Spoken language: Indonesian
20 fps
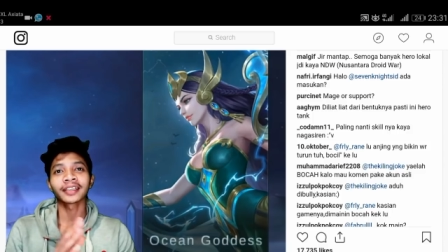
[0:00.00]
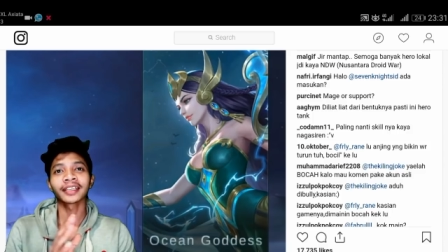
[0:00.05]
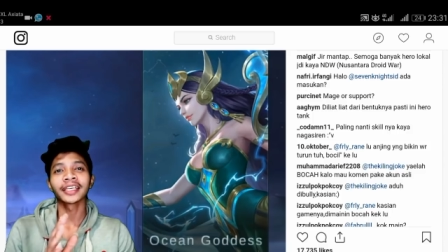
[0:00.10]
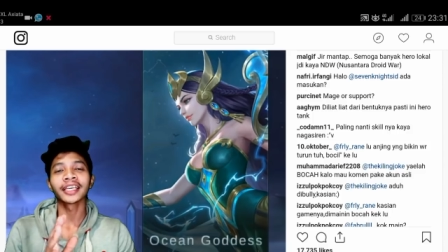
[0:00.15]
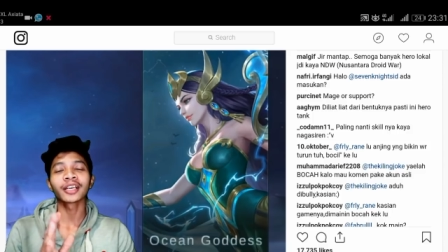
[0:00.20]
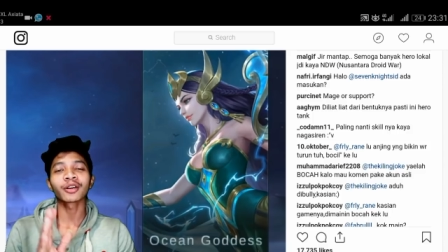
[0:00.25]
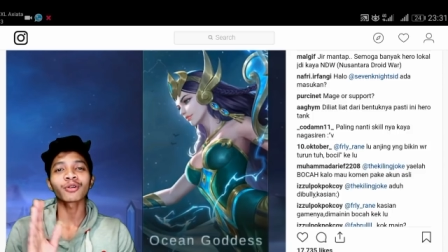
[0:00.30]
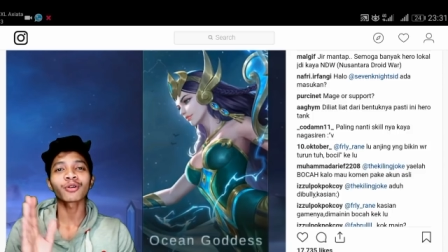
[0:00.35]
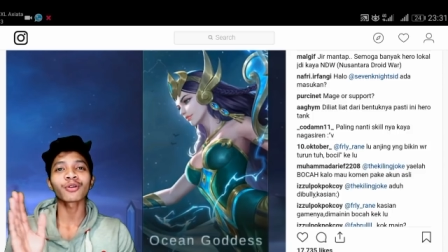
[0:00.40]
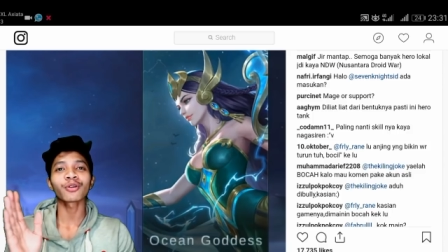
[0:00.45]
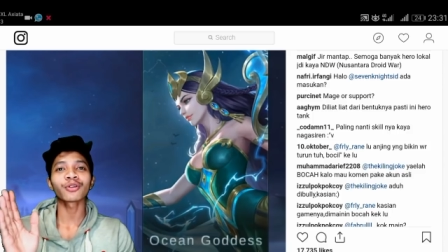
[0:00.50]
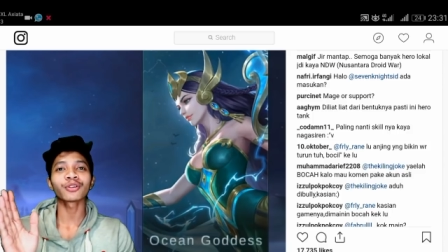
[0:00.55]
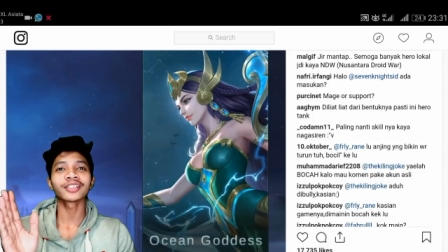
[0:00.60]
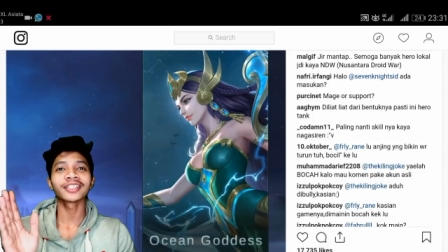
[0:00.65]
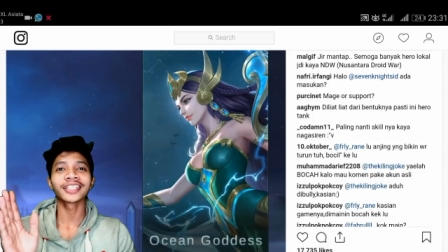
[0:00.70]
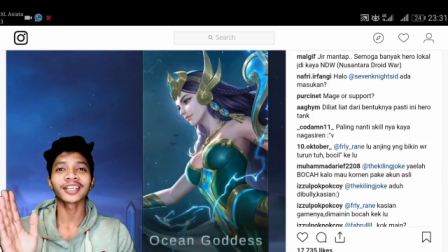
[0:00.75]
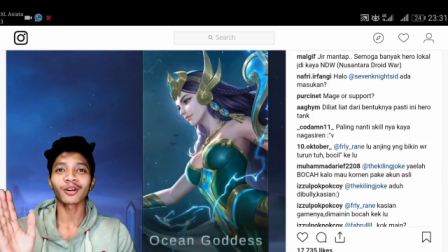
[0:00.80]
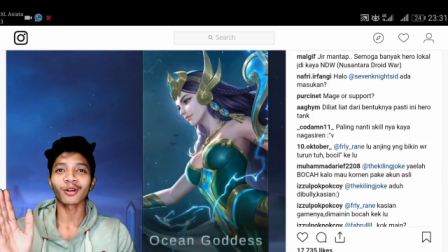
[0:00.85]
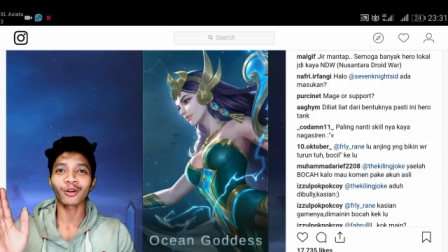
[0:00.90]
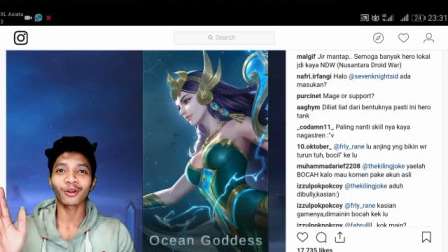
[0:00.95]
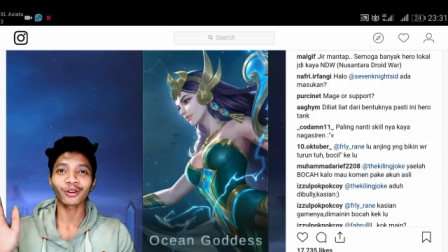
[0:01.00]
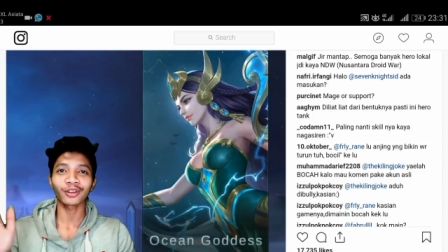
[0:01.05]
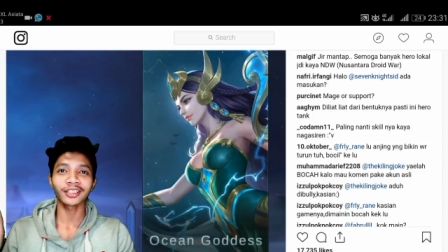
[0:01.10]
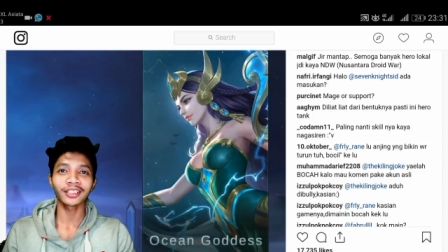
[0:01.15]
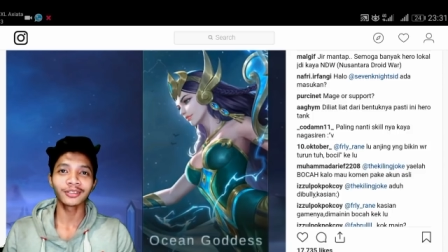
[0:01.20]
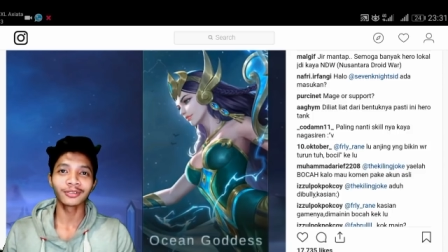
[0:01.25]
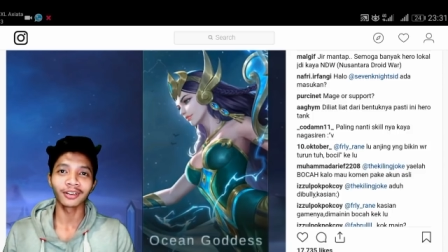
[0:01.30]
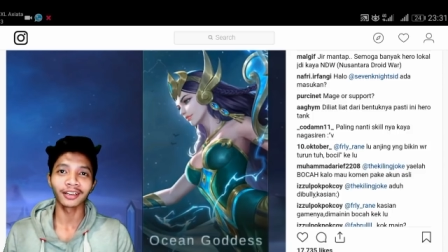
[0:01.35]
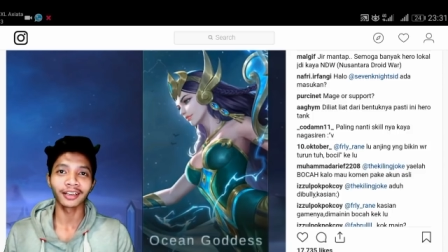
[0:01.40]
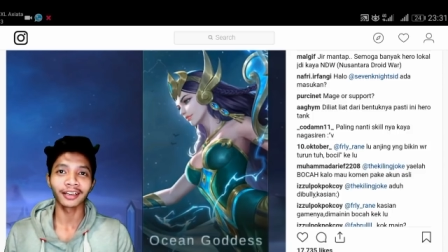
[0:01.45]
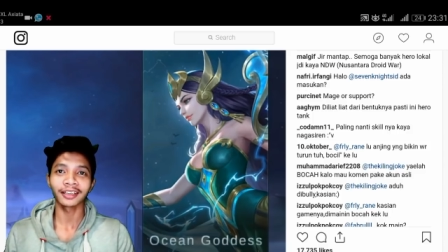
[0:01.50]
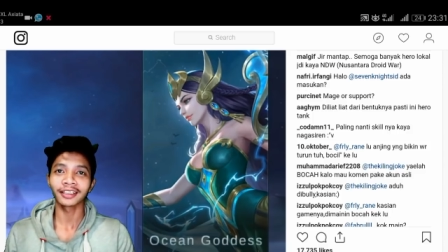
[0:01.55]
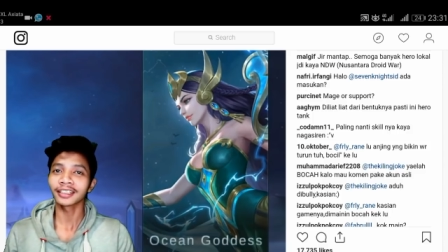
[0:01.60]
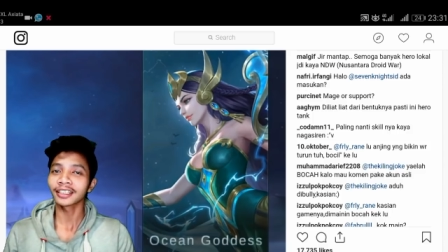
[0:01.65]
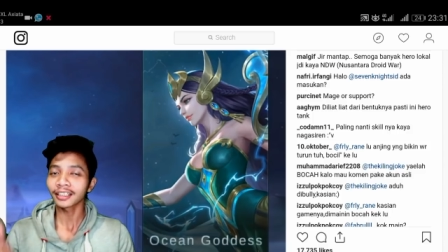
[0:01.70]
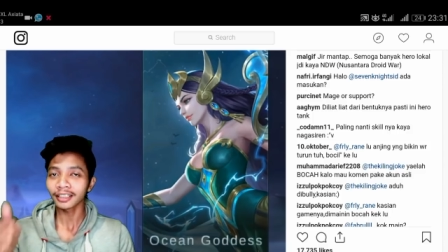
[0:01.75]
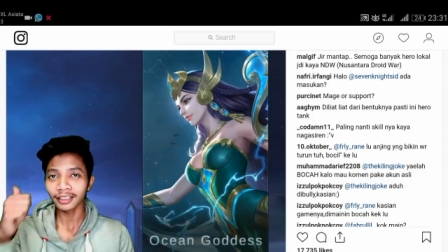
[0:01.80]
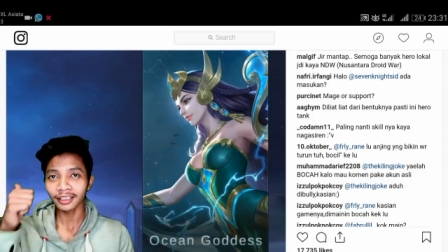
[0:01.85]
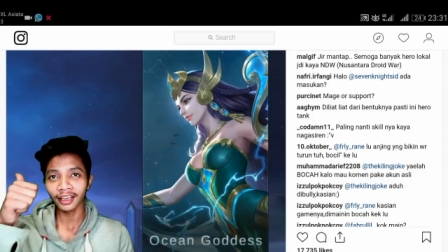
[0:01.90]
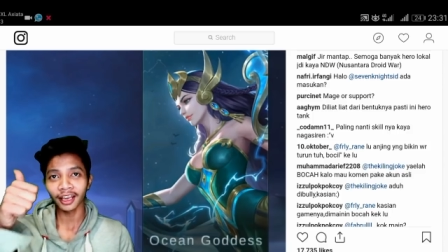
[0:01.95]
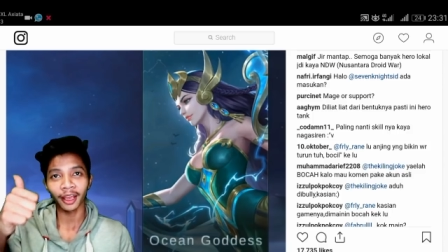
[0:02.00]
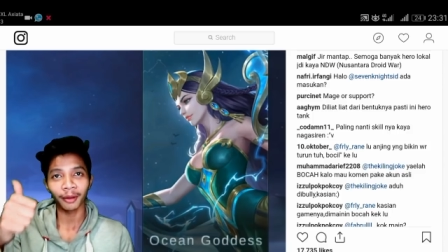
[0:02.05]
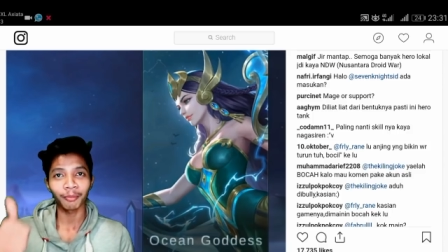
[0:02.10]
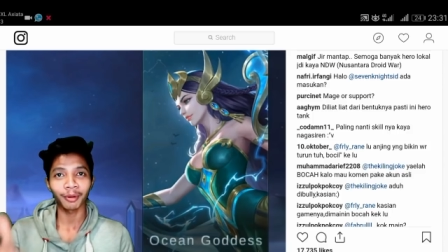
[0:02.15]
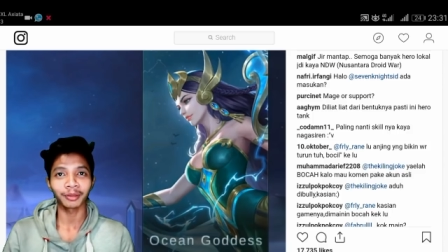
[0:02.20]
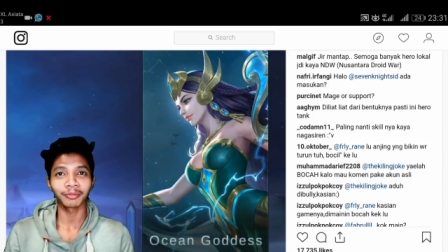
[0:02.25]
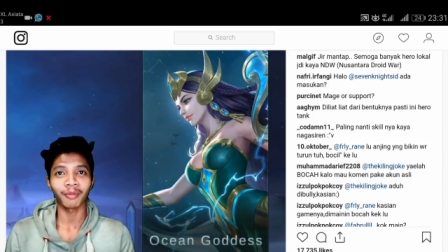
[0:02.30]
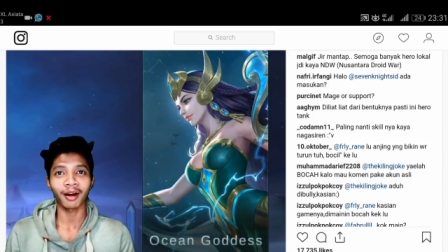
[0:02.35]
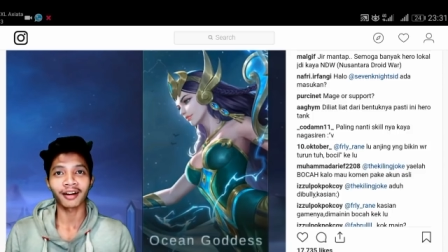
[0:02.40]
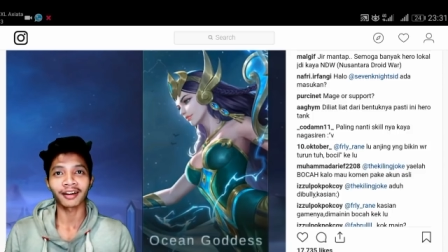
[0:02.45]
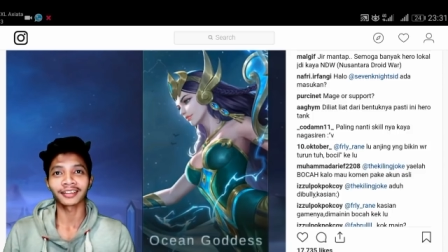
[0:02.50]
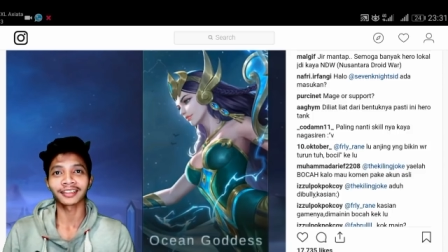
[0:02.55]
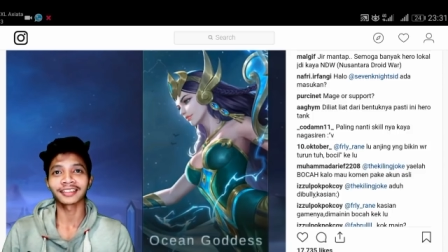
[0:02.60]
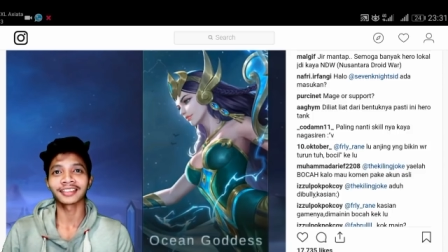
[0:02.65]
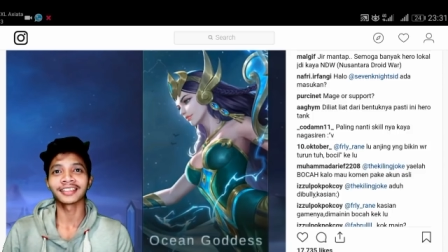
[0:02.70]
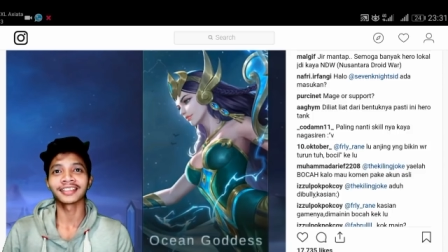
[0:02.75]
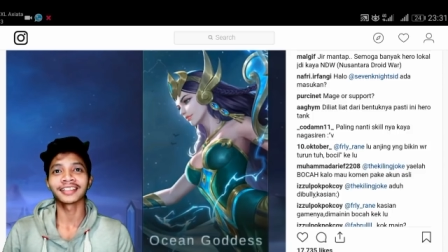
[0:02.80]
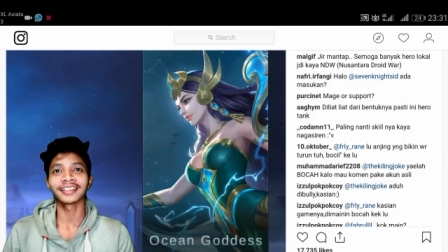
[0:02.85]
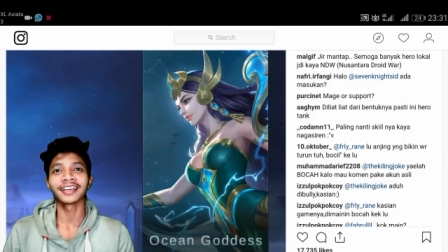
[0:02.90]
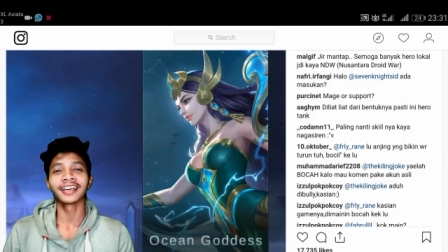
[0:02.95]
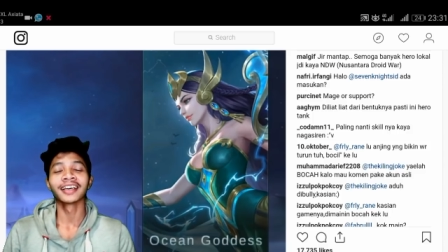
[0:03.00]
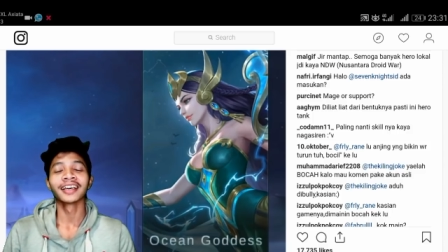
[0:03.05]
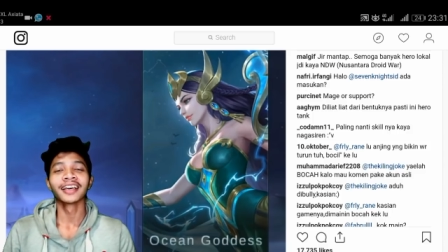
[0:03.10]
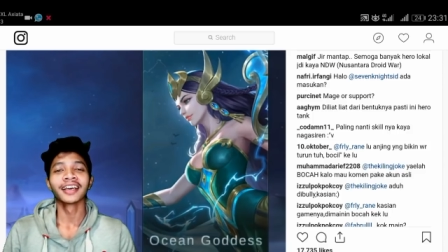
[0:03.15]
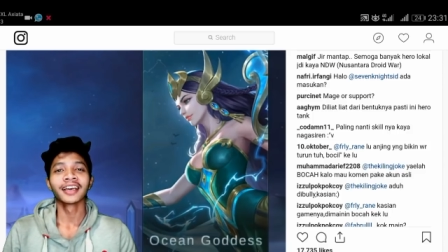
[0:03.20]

Kiro Nyiroro Kidul ya ini hebat banget jadi